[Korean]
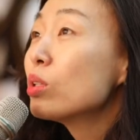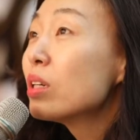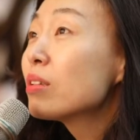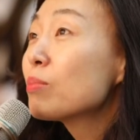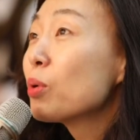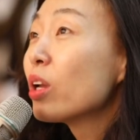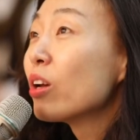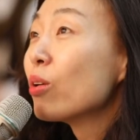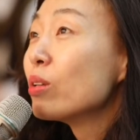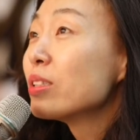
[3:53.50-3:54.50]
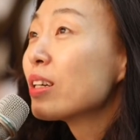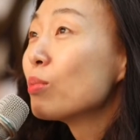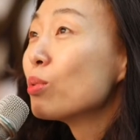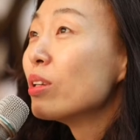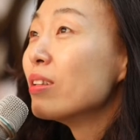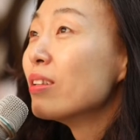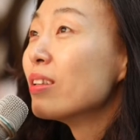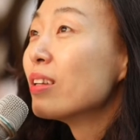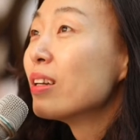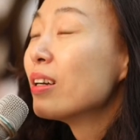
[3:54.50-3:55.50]
굉장히 특별해요. 제가 볼 때는.
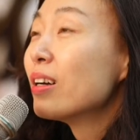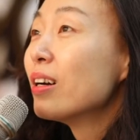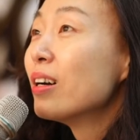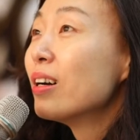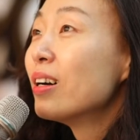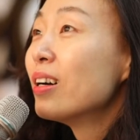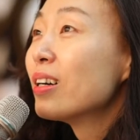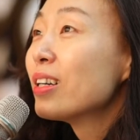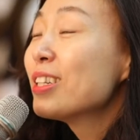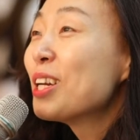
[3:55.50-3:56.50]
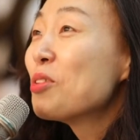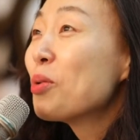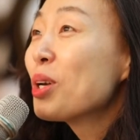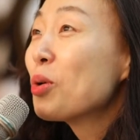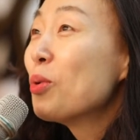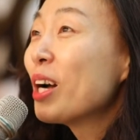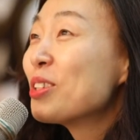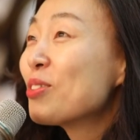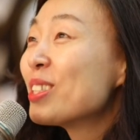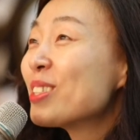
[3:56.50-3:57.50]
네. 일단 왜 교복 안 입고